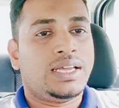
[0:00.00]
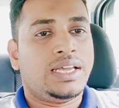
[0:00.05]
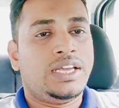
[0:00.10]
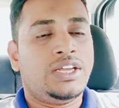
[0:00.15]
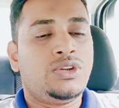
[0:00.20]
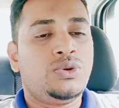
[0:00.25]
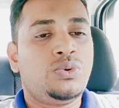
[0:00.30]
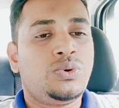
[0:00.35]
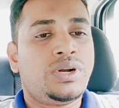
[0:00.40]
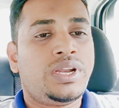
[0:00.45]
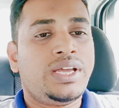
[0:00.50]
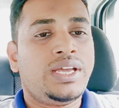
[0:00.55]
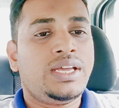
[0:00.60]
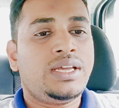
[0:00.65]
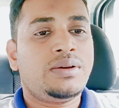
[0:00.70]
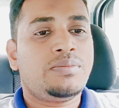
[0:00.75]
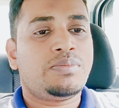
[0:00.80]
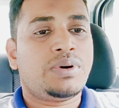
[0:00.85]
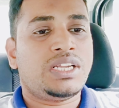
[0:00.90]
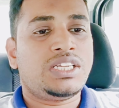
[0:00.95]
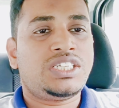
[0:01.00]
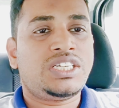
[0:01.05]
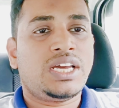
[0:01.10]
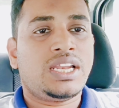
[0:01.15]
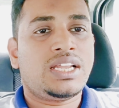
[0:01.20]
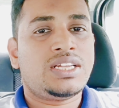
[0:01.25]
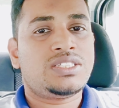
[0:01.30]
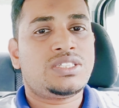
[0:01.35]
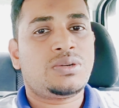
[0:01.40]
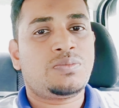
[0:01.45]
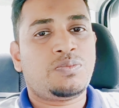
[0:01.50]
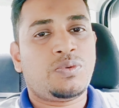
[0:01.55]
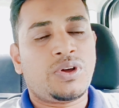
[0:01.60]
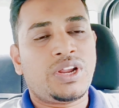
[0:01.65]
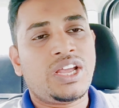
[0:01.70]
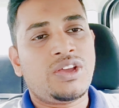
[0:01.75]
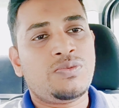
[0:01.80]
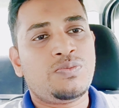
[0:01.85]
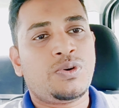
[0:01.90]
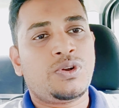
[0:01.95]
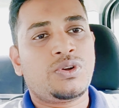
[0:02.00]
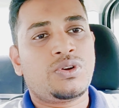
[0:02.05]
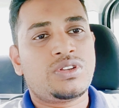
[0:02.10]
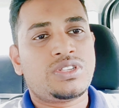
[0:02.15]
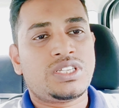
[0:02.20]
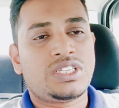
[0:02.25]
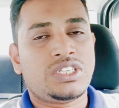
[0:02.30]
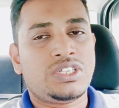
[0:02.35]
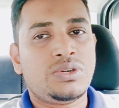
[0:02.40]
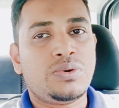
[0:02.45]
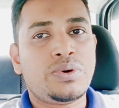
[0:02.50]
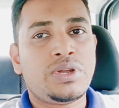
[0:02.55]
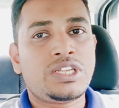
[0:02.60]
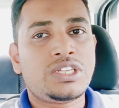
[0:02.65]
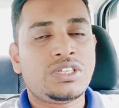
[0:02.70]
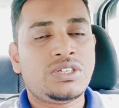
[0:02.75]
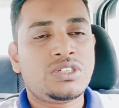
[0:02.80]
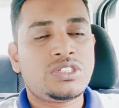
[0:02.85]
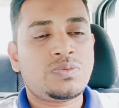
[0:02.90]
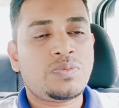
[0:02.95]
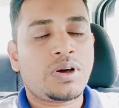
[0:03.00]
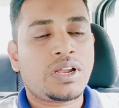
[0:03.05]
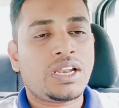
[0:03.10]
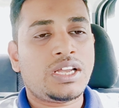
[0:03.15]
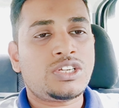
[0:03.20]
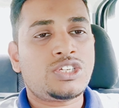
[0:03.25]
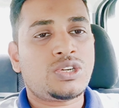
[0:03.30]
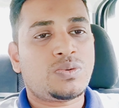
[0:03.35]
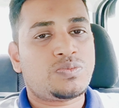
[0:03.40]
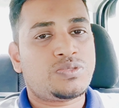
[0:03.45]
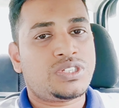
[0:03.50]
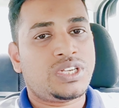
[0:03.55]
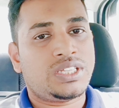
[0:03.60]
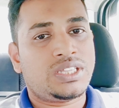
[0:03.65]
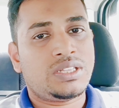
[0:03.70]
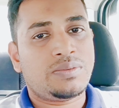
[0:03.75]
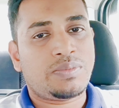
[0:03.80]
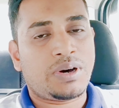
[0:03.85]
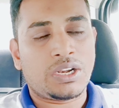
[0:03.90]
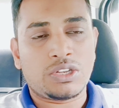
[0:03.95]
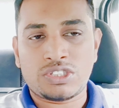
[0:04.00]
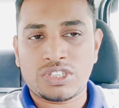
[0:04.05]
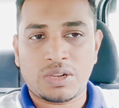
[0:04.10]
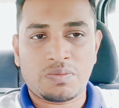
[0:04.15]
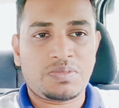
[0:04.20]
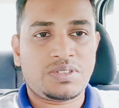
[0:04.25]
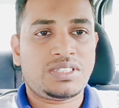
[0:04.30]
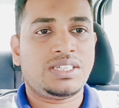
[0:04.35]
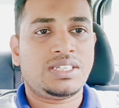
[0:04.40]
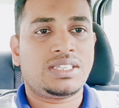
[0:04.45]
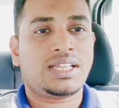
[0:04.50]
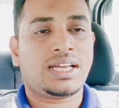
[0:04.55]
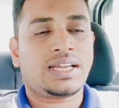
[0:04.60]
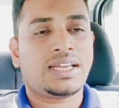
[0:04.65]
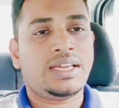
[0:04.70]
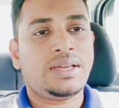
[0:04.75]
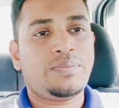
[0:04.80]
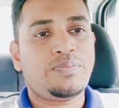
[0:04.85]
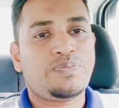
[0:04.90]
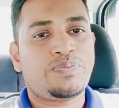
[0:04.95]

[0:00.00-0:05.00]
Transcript: এই রুটে মালয়েশিয়া এর পরে আমি মনে করছি ইউএল ইউএস বাংলা সবচাইতে ভালো সার্ভিস দিয়ে থাকে